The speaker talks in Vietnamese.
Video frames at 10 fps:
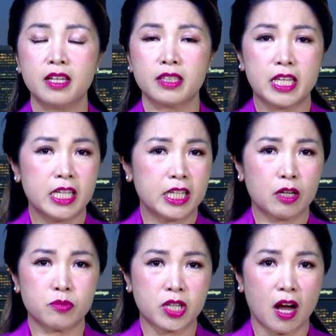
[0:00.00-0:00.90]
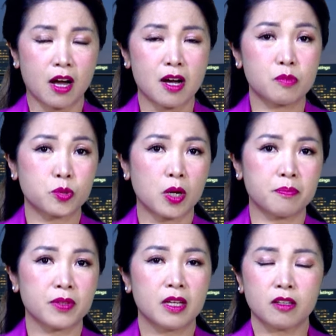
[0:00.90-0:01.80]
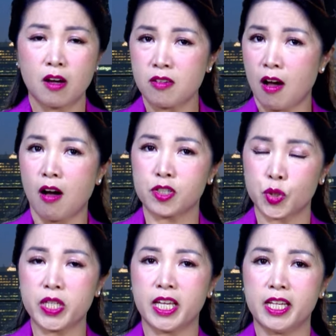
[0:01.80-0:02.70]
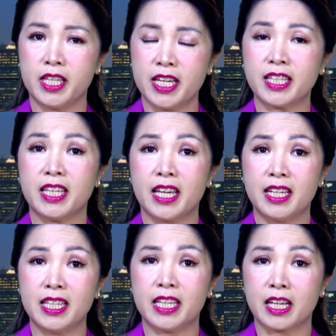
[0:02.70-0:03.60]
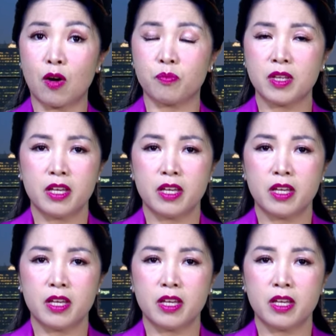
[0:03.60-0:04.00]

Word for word: Thì không rõ ông Trump có còn suy nghĩ đến Nikki Haley hay không.